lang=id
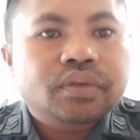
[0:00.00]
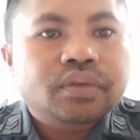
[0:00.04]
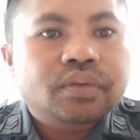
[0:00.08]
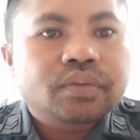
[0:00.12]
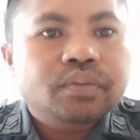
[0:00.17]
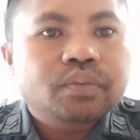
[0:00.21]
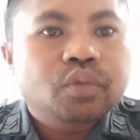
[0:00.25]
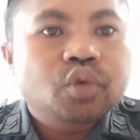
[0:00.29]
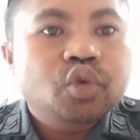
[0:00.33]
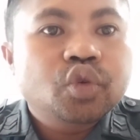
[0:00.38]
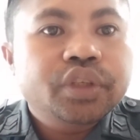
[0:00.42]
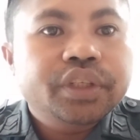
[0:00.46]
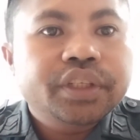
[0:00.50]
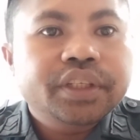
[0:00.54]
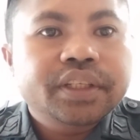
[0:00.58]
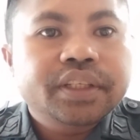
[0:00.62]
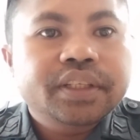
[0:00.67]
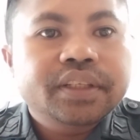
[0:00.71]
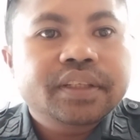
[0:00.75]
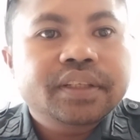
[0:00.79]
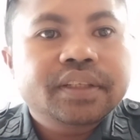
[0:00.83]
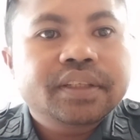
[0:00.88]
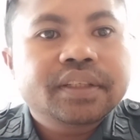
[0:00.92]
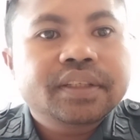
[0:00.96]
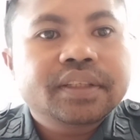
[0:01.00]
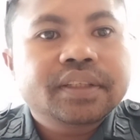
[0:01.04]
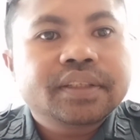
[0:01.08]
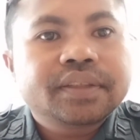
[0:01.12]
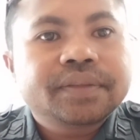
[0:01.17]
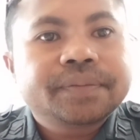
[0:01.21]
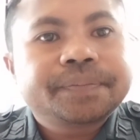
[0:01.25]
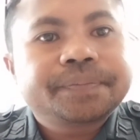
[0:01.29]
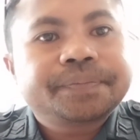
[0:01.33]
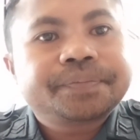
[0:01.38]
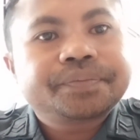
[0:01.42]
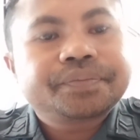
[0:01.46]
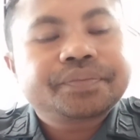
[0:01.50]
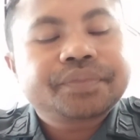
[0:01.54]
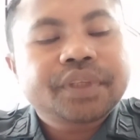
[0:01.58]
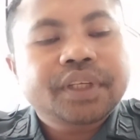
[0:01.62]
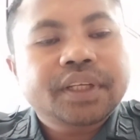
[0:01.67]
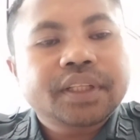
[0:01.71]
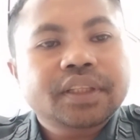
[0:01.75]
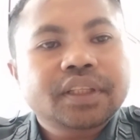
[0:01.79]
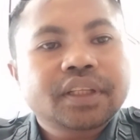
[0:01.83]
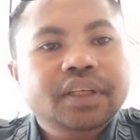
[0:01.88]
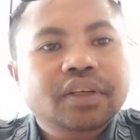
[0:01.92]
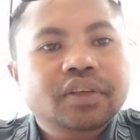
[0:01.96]
bui
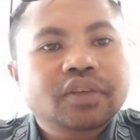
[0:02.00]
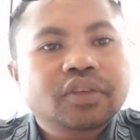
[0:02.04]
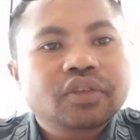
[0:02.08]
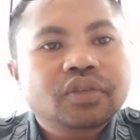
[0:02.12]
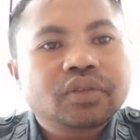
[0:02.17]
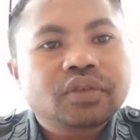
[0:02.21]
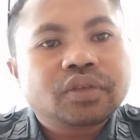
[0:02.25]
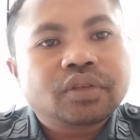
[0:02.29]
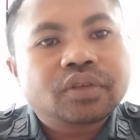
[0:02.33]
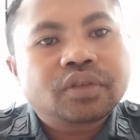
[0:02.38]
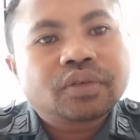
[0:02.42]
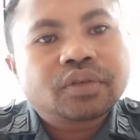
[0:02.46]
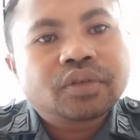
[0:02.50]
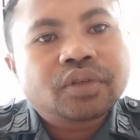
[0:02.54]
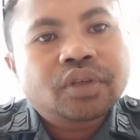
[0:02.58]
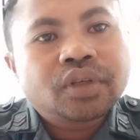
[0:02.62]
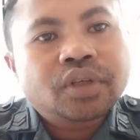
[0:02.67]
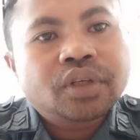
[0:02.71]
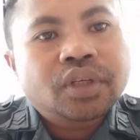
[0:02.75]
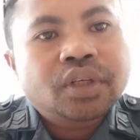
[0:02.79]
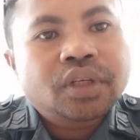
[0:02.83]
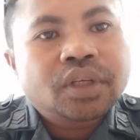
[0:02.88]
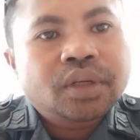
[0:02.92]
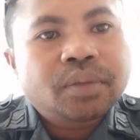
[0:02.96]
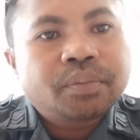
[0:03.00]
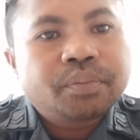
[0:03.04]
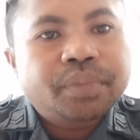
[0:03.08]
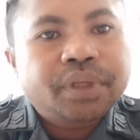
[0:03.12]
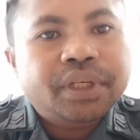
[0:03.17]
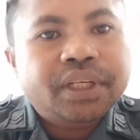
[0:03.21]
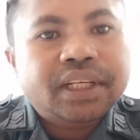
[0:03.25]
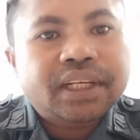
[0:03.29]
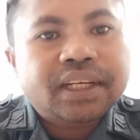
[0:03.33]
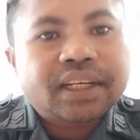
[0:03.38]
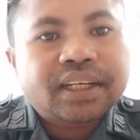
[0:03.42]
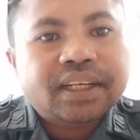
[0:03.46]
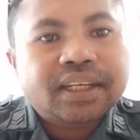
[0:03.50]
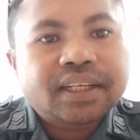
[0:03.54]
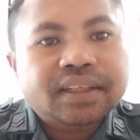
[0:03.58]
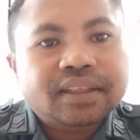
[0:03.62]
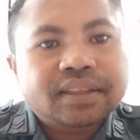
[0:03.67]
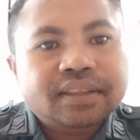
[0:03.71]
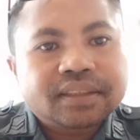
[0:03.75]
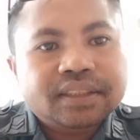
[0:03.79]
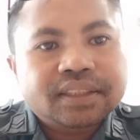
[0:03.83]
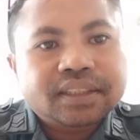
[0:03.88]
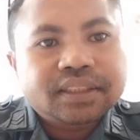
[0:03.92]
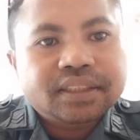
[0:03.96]
atau
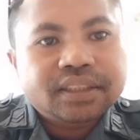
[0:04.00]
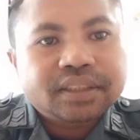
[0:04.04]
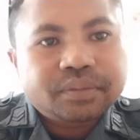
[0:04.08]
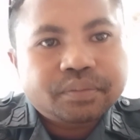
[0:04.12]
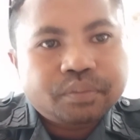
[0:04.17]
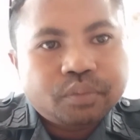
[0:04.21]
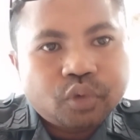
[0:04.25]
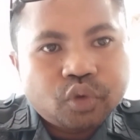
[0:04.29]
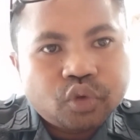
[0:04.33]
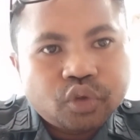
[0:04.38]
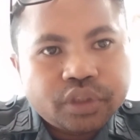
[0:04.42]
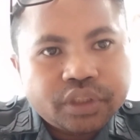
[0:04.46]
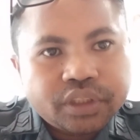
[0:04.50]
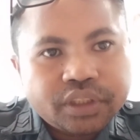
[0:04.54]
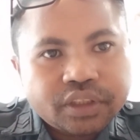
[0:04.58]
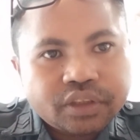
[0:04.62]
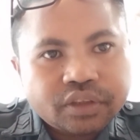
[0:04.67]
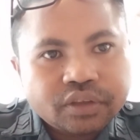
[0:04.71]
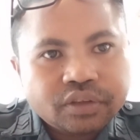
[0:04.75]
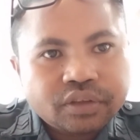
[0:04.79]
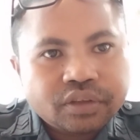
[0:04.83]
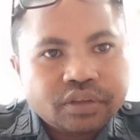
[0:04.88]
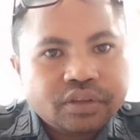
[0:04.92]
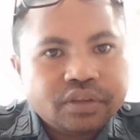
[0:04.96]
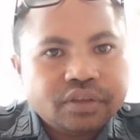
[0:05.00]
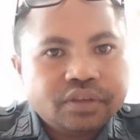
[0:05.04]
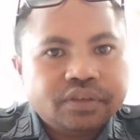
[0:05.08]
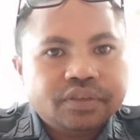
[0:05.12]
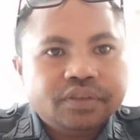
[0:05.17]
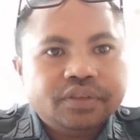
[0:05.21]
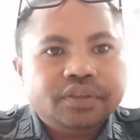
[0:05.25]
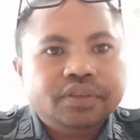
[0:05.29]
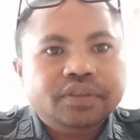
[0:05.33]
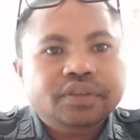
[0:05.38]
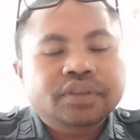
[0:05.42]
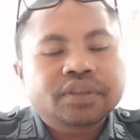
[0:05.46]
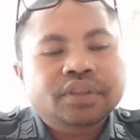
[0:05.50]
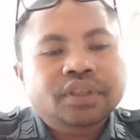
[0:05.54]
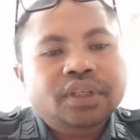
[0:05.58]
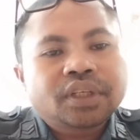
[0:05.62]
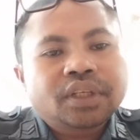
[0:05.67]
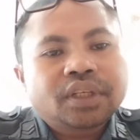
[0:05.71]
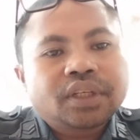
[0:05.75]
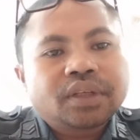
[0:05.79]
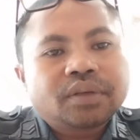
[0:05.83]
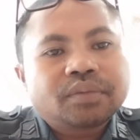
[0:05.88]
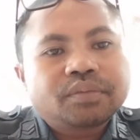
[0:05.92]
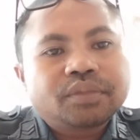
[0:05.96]
penerangan di bui itu
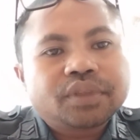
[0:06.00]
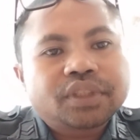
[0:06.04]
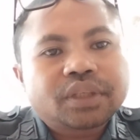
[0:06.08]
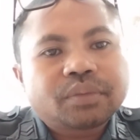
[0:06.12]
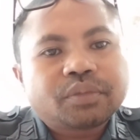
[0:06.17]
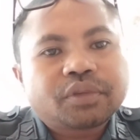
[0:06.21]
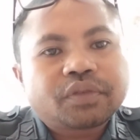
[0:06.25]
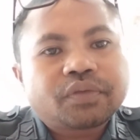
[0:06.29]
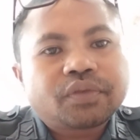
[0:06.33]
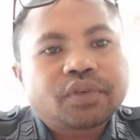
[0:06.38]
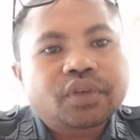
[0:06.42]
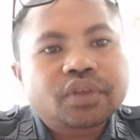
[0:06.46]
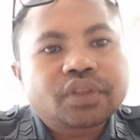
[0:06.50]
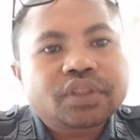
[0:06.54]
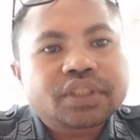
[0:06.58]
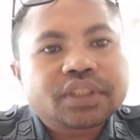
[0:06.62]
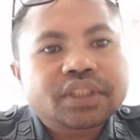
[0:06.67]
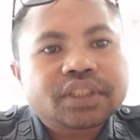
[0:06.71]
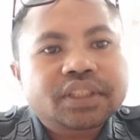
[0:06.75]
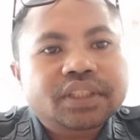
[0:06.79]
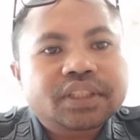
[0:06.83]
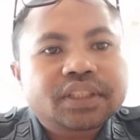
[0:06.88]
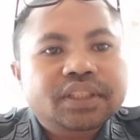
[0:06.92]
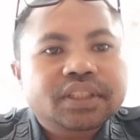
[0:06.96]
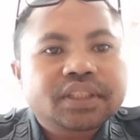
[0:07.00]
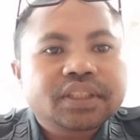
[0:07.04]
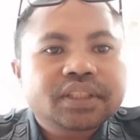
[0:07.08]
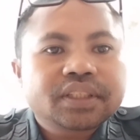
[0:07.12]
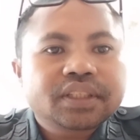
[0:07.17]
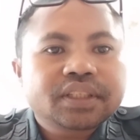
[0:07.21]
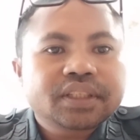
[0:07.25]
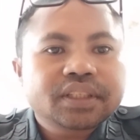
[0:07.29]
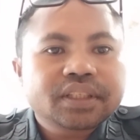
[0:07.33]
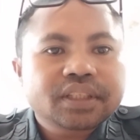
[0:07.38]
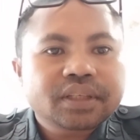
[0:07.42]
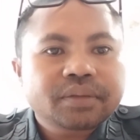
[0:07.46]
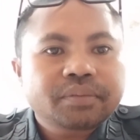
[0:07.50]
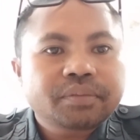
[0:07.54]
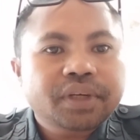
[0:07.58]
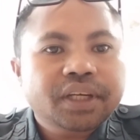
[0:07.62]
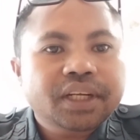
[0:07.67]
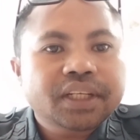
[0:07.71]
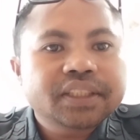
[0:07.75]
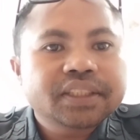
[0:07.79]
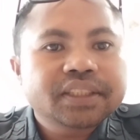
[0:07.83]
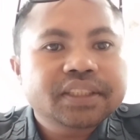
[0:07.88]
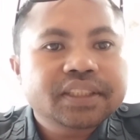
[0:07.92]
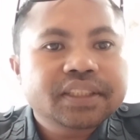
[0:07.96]
bisa berfungsi
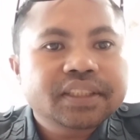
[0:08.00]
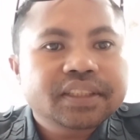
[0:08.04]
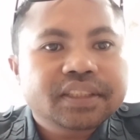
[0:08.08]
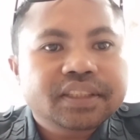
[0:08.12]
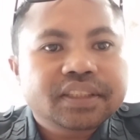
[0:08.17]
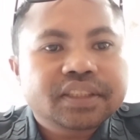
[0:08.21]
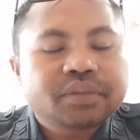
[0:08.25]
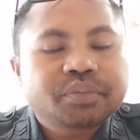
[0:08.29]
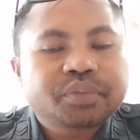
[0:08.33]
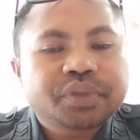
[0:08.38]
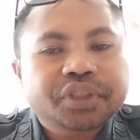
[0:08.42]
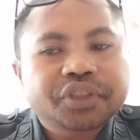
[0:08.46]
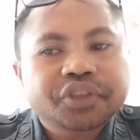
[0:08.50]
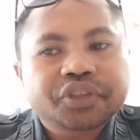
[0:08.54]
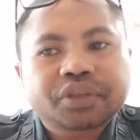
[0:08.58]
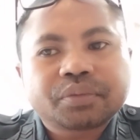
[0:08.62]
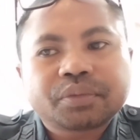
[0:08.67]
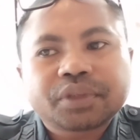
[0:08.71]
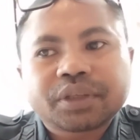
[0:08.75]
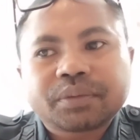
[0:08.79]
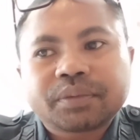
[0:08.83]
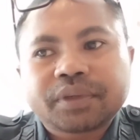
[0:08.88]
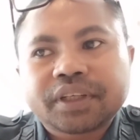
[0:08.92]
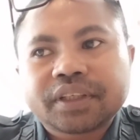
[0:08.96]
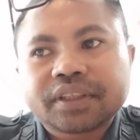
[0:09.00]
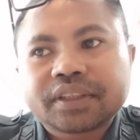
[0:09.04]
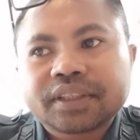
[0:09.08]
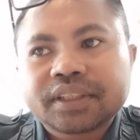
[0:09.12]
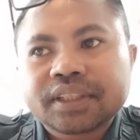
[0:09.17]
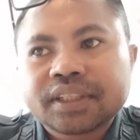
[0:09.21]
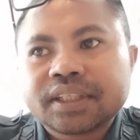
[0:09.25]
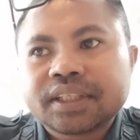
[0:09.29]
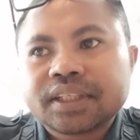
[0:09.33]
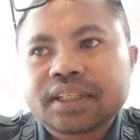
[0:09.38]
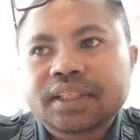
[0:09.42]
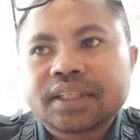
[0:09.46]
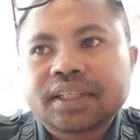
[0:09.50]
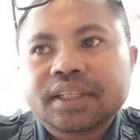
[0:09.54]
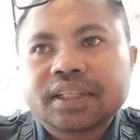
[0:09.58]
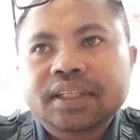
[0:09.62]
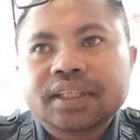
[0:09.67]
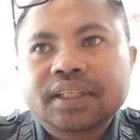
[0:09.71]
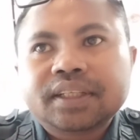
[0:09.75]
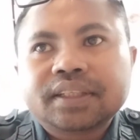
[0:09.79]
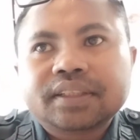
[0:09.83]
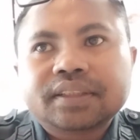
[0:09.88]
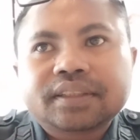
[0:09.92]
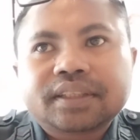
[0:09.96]
kembali seperti hmm. teman-teman
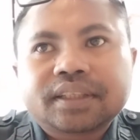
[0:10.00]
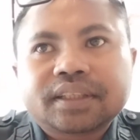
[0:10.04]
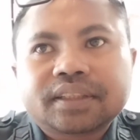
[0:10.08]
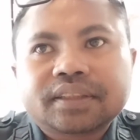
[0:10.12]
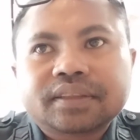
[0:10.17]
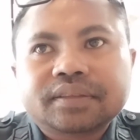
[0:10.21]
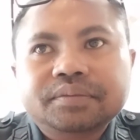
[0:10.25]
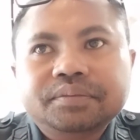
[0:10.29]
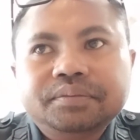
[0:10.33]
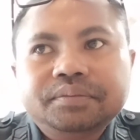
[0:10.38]
dan